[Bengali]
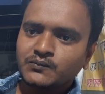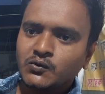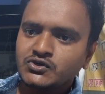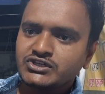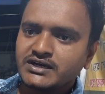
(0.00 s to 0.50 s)

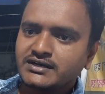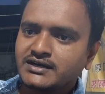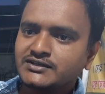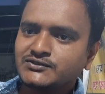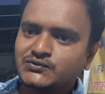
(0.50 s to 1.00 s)
মনসার
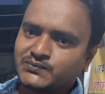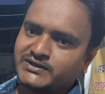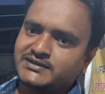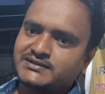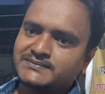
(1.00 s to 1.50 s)
গান
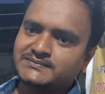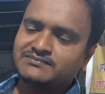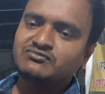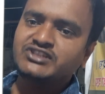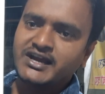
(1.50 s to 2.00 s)
সুপার
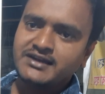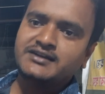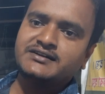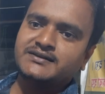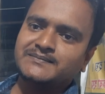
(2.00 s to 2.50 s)

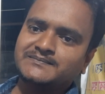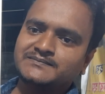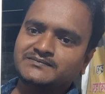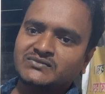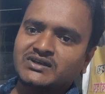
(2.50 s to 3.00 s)
চ্যানেলের নাম
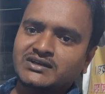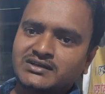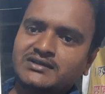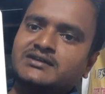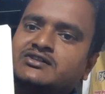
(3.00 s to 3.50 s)

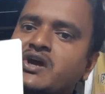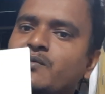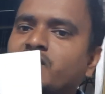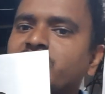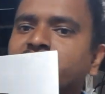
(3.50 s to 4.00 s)

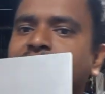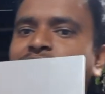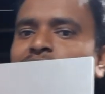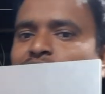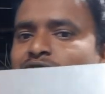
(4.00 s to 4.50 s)
সামান্য একটা
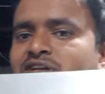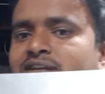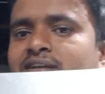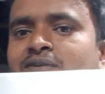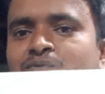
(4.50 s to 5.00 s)
ছোট্ট
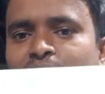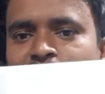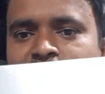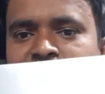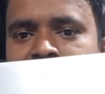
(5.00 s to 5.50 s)
চ্যানেল
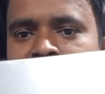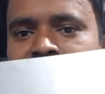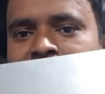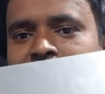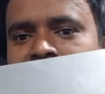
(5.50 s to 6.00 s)
ক্ষুদ্র চ্যানেল
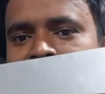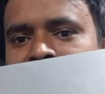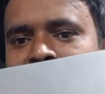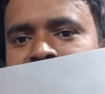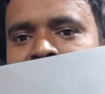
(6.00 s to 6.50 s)

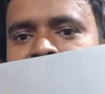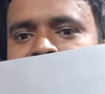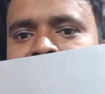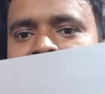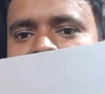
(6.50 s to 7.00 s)
দেখছেন এটা
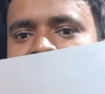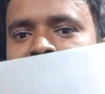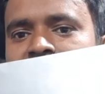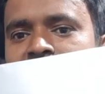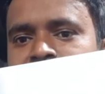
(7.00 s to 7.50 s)
আশা করি
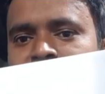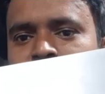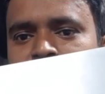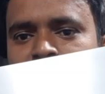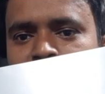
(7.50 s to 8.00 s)
আয়নার
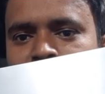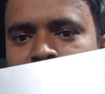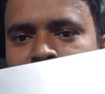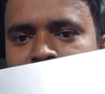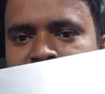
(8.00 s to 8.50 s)
মতো চকচক
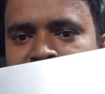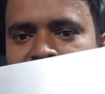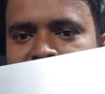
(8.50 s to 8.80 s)
করছে